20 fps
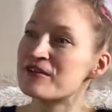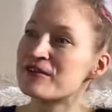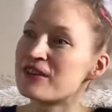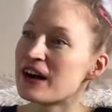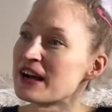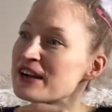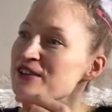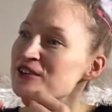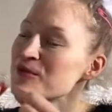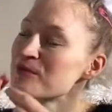
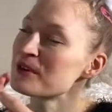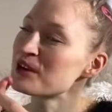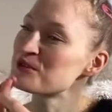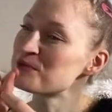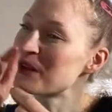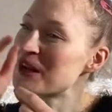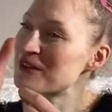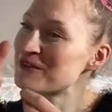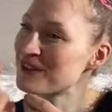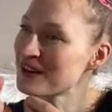Weil zum
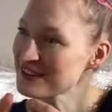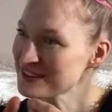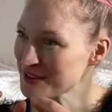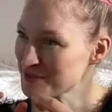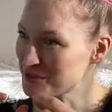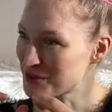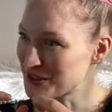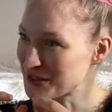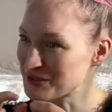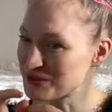Beispiel ein
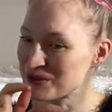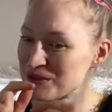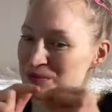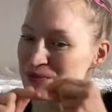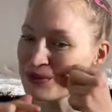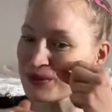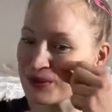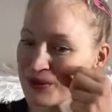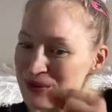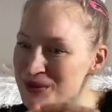
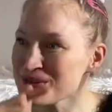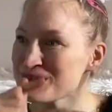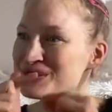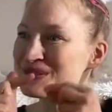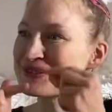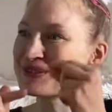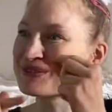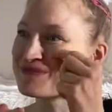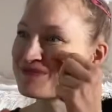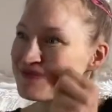Wassermolekül
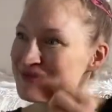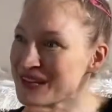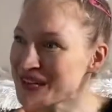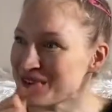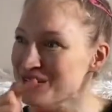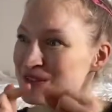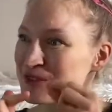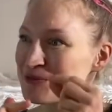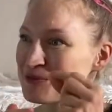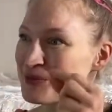Plus- und
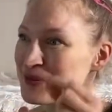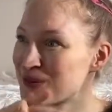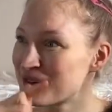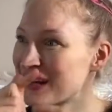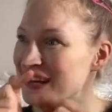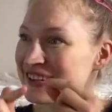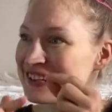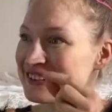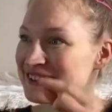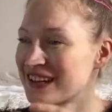
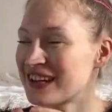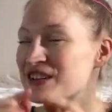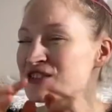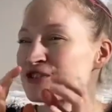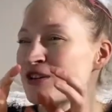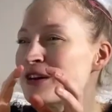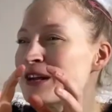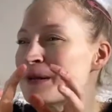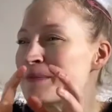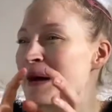
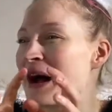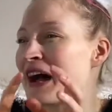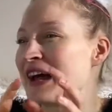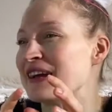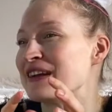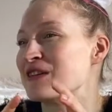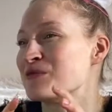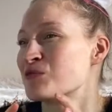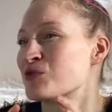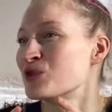Minuspolarität schon im
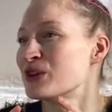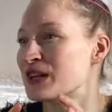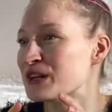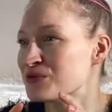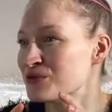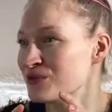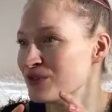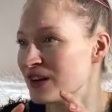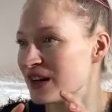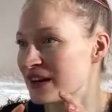eigenen
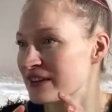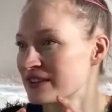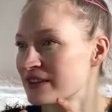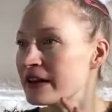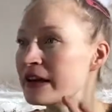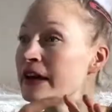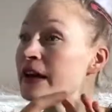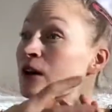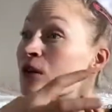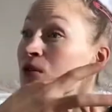Molekül hat.
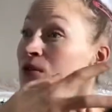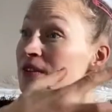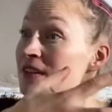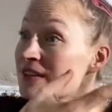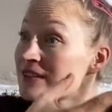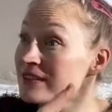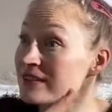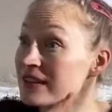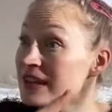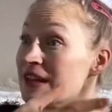
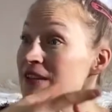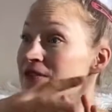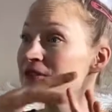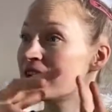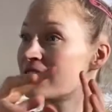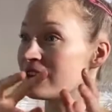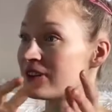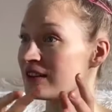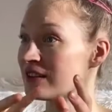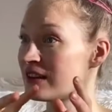Und das
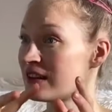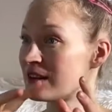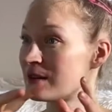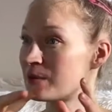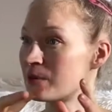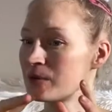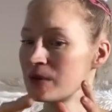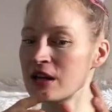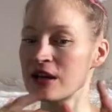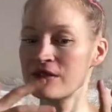sehen wir in
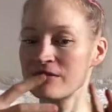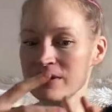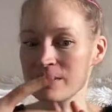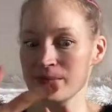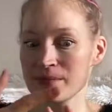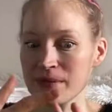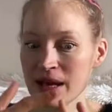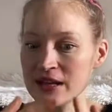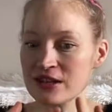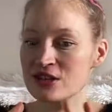dem,
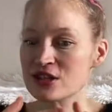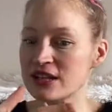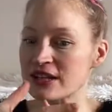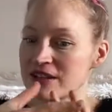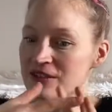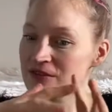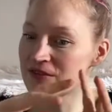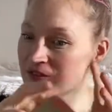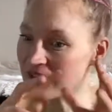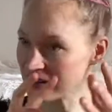wie
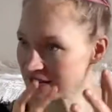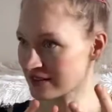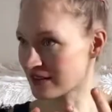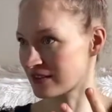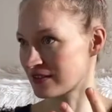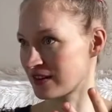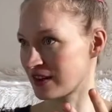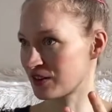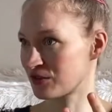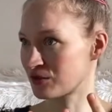menschliche
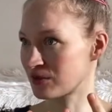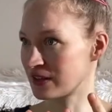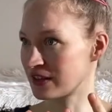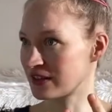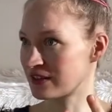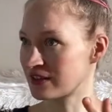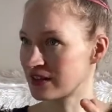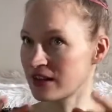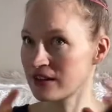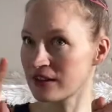
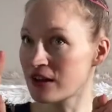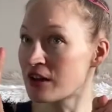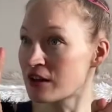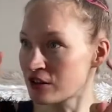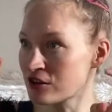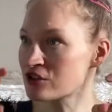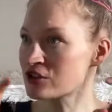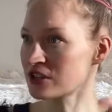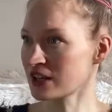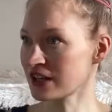Wassersexualität
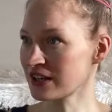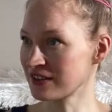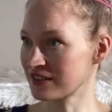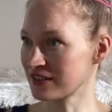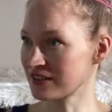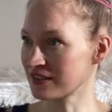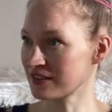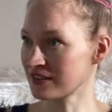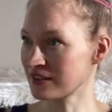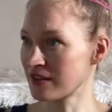
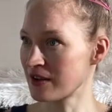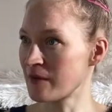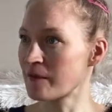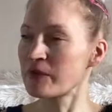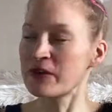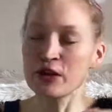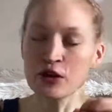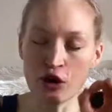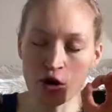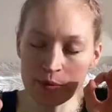gestrickt ist.
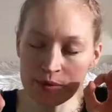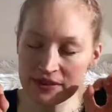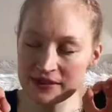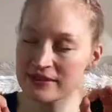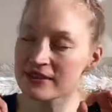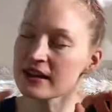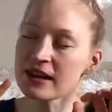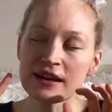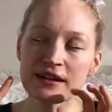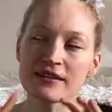Die
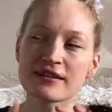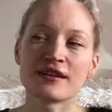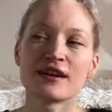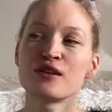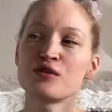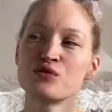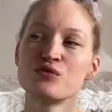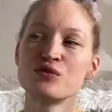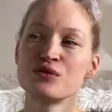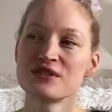kommen sehr,
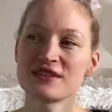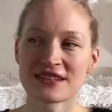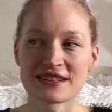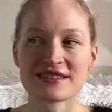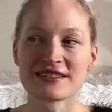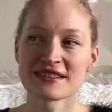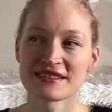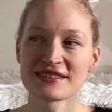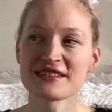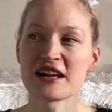sehr gut
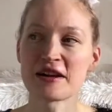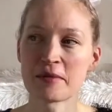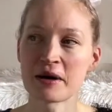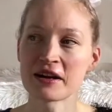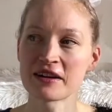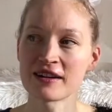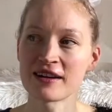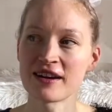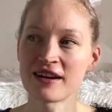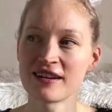in sich
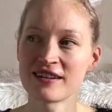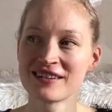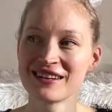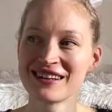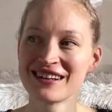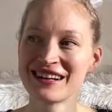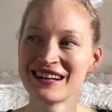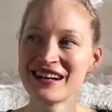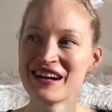selber klar.